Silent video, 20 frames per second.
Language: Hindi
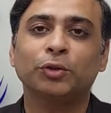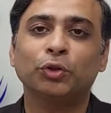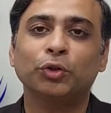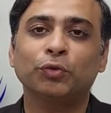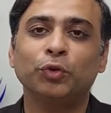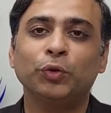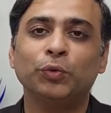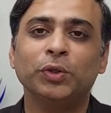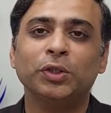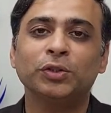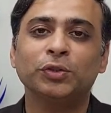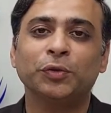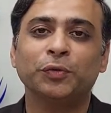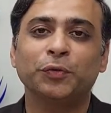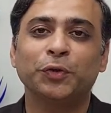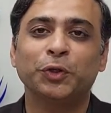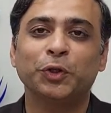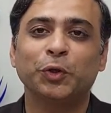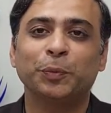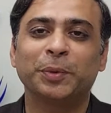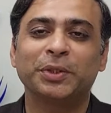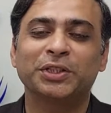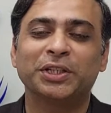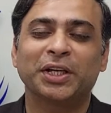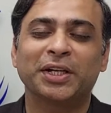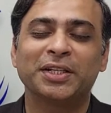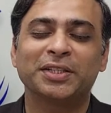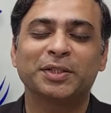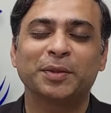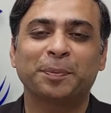तो व्यूवर्स वीडियो पे
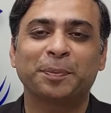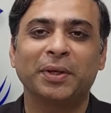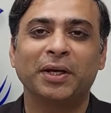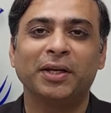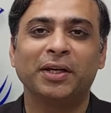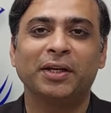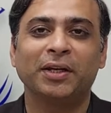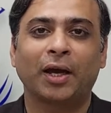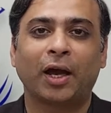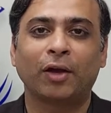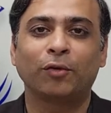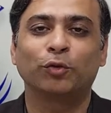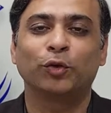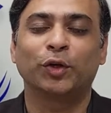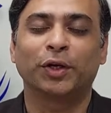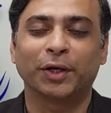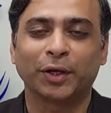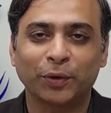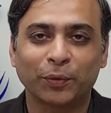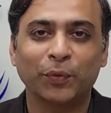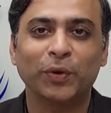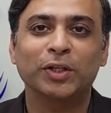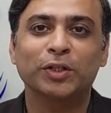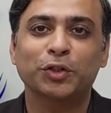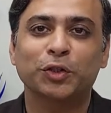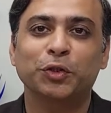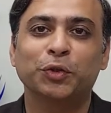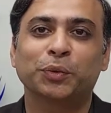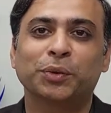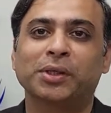जाने से पहले आई वुड
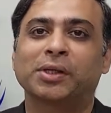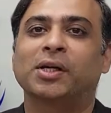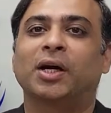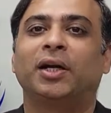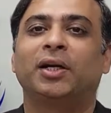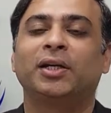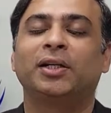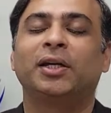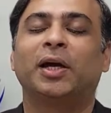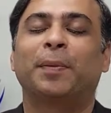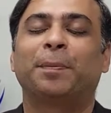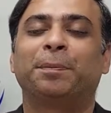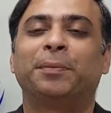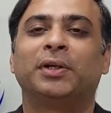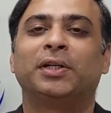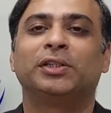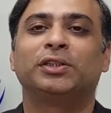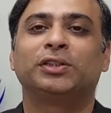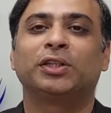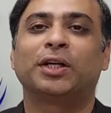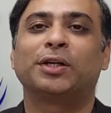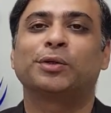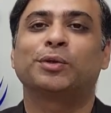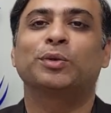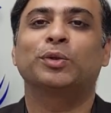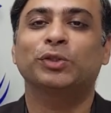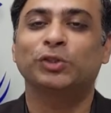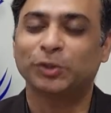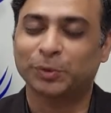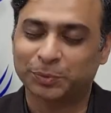रिक्वेस्ट यू कि काइंडली आप मेरे चैनल
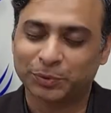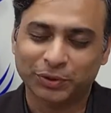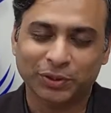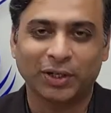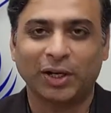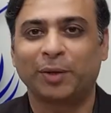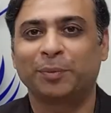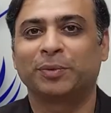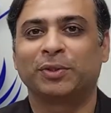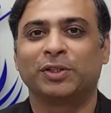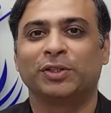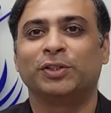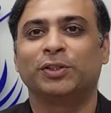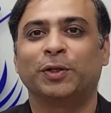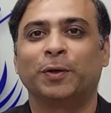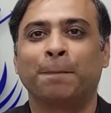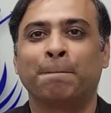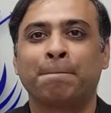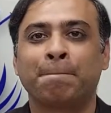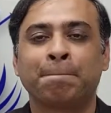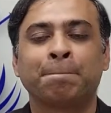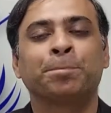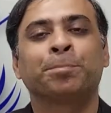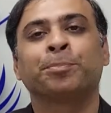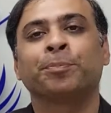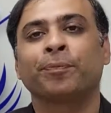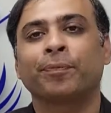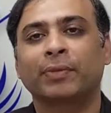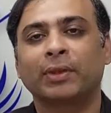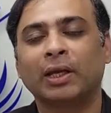को सब्सक्राइब कीजिए
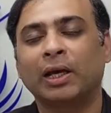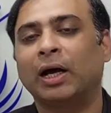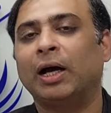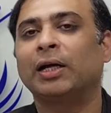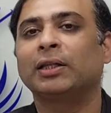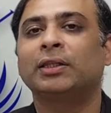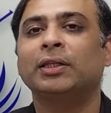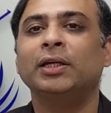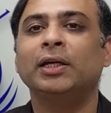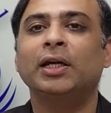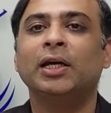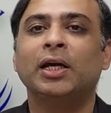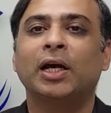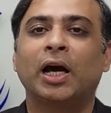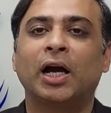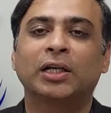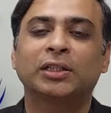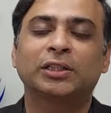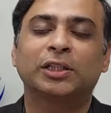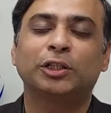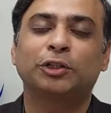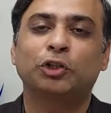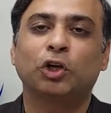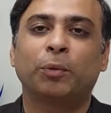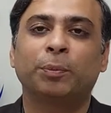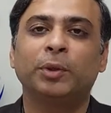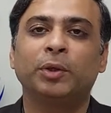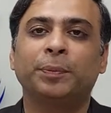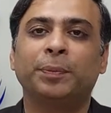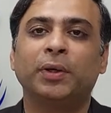आते हैं आज के
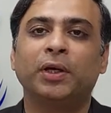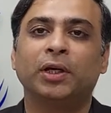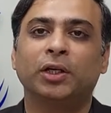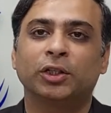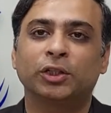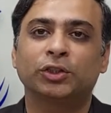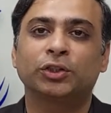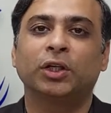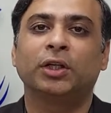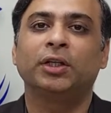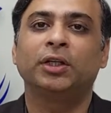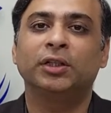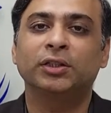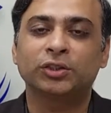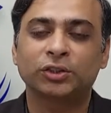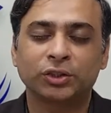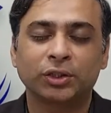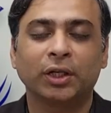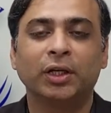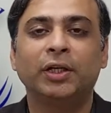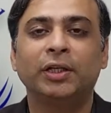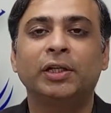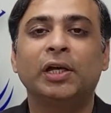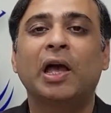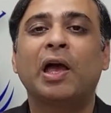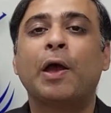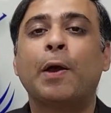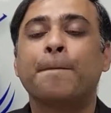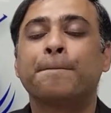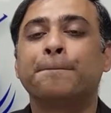टॉपिक पे ऑस्ट्रेलियन स्टडी
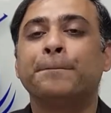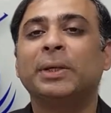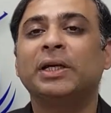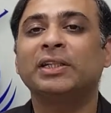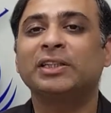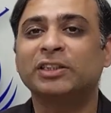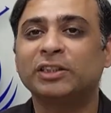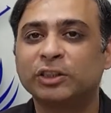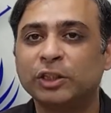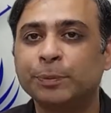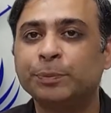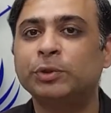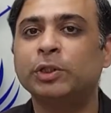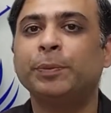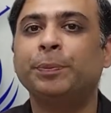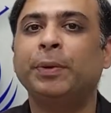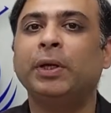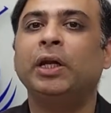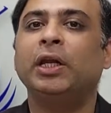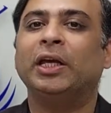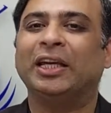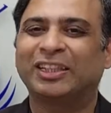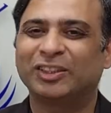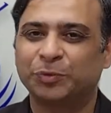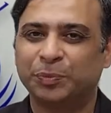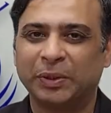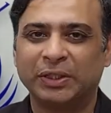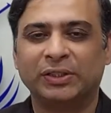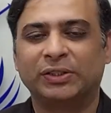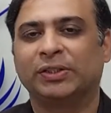मैं सबसे पहले
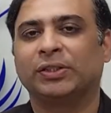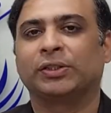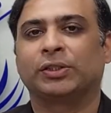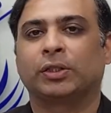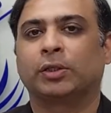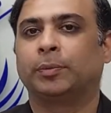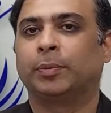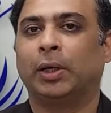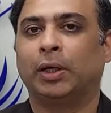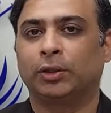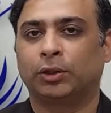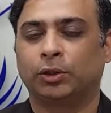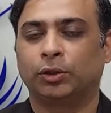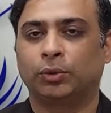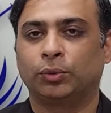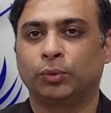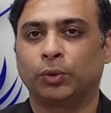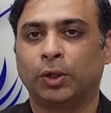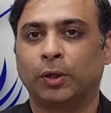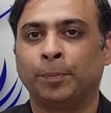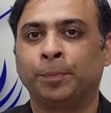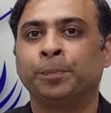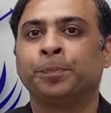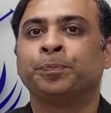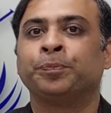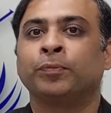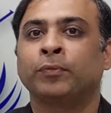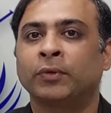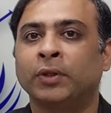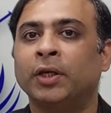एक्सपेंसेस की बात करूँगा
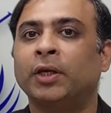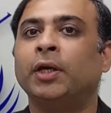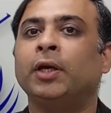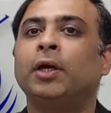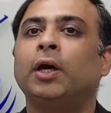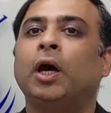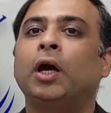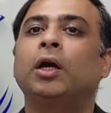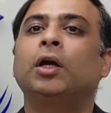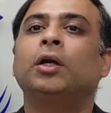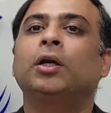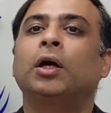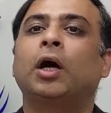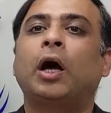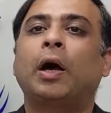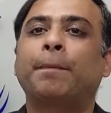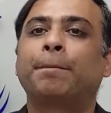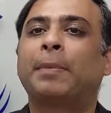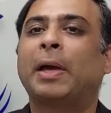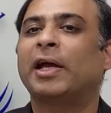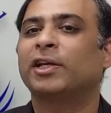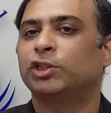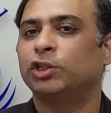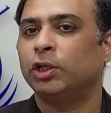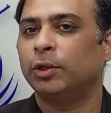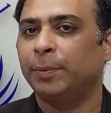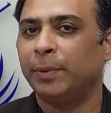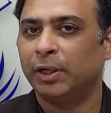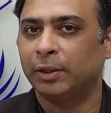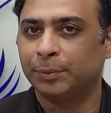देखें अगर आप
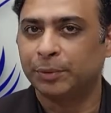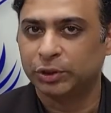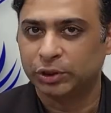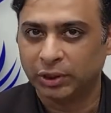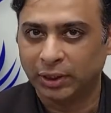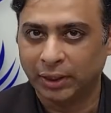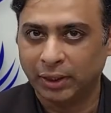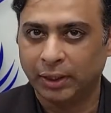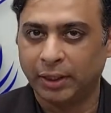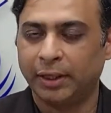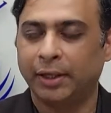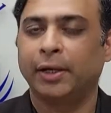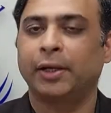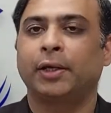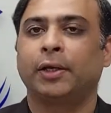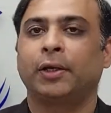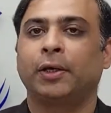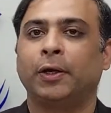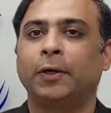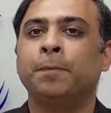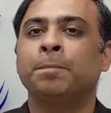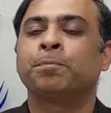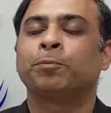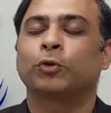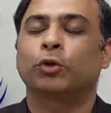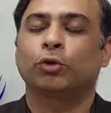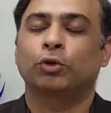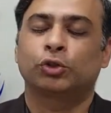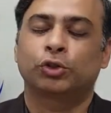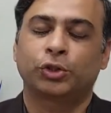बैचलर में एडमिशन ले रहे हैं
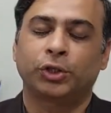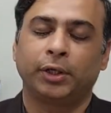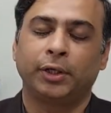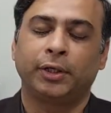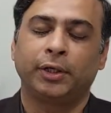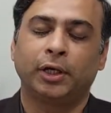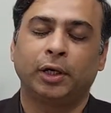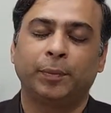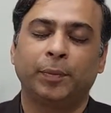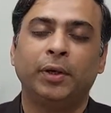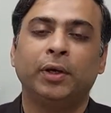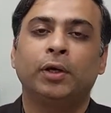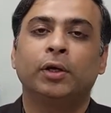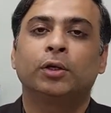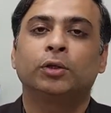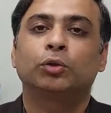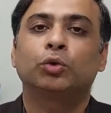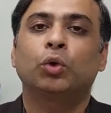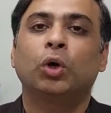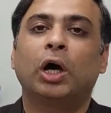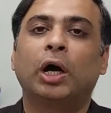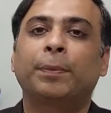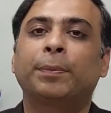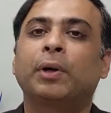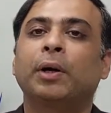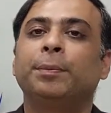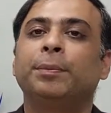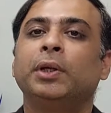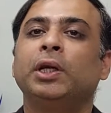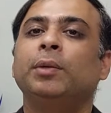ऑस्ट्रेलिया में तो
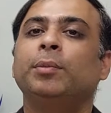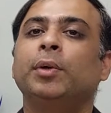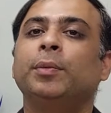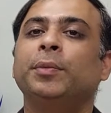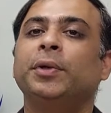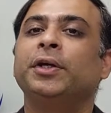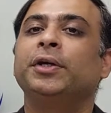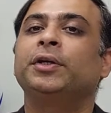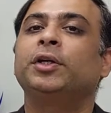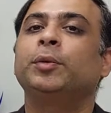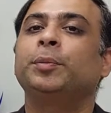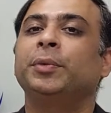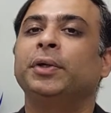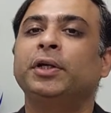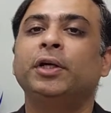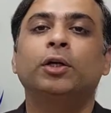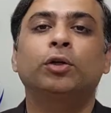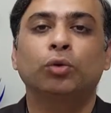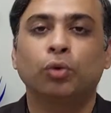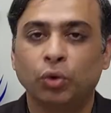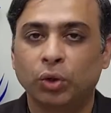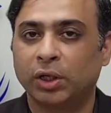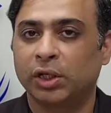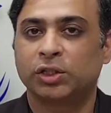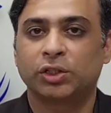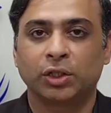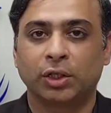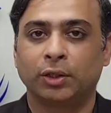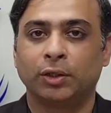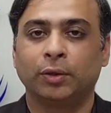आपका मिनिमम इंटरमीडिएट होना
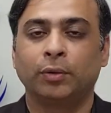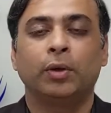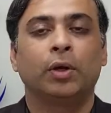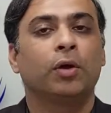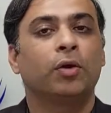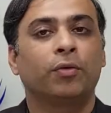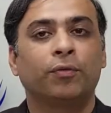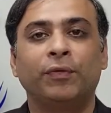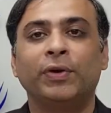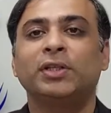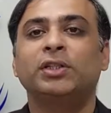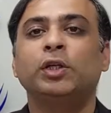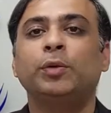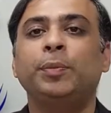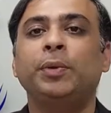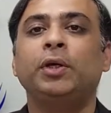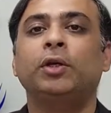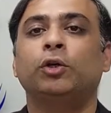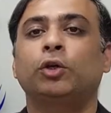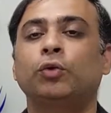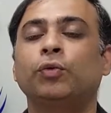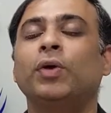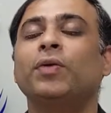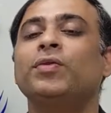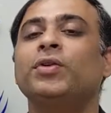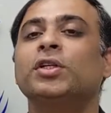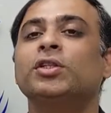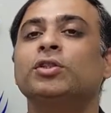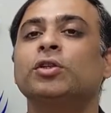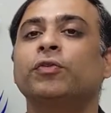चाहिए वैसे भी
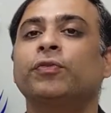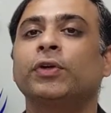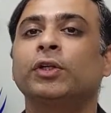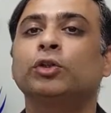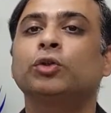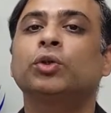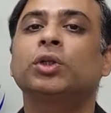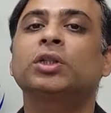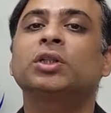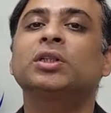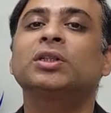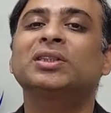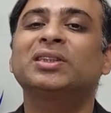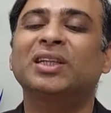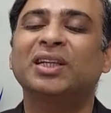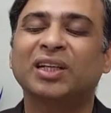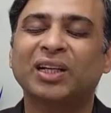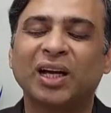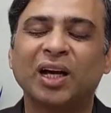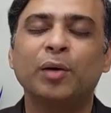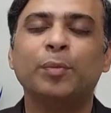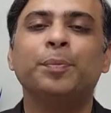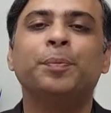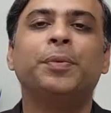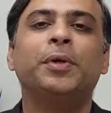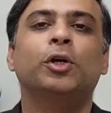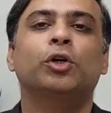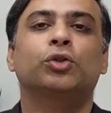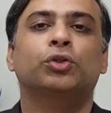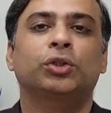12 इयर्स ऑफ एजुकेशन से कम
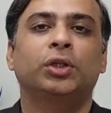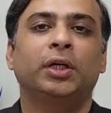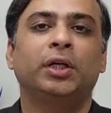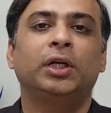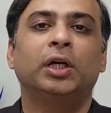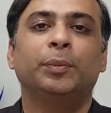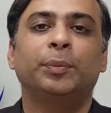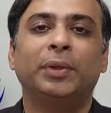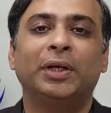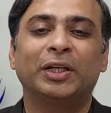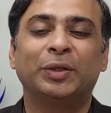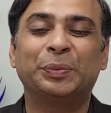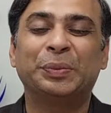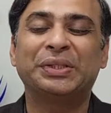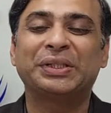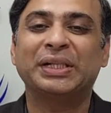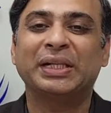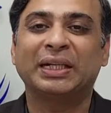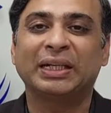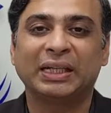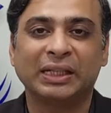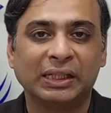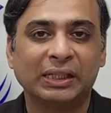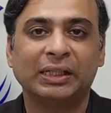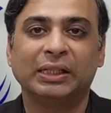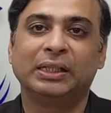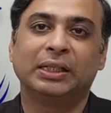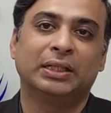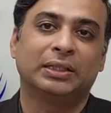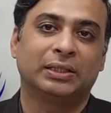पे ऑस्ट्रेलिया में एडमिशन नहीं
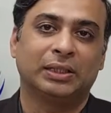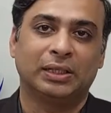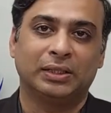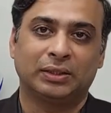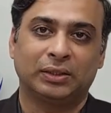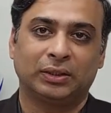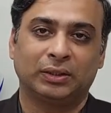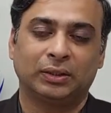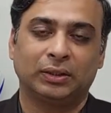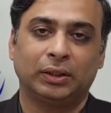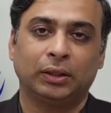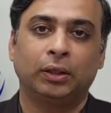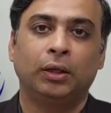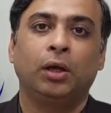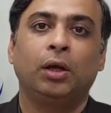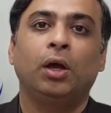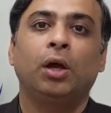लिया जा सकता